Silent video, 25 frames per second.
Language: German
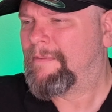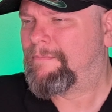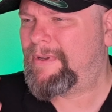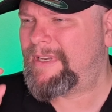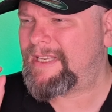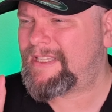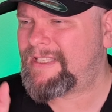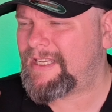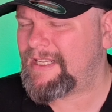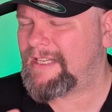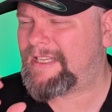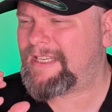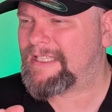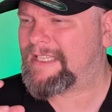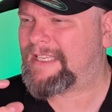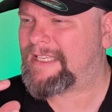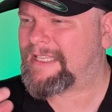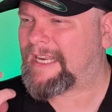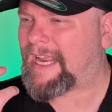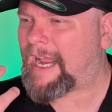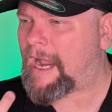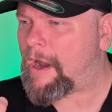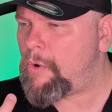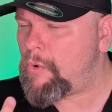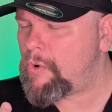Bisschen
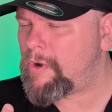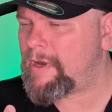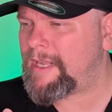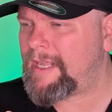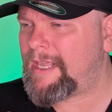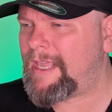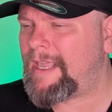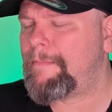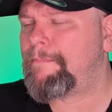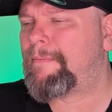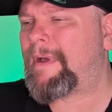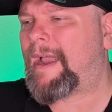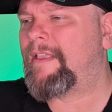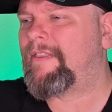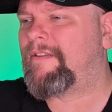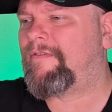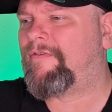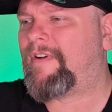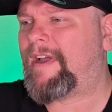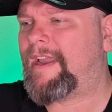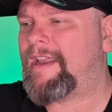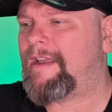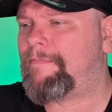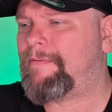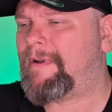dieses rauchige bei the
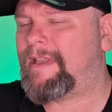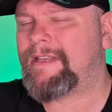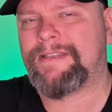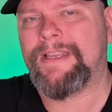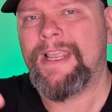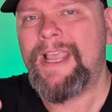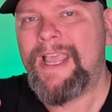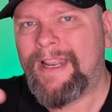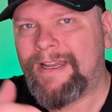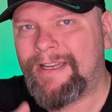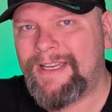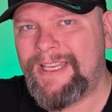fireplace,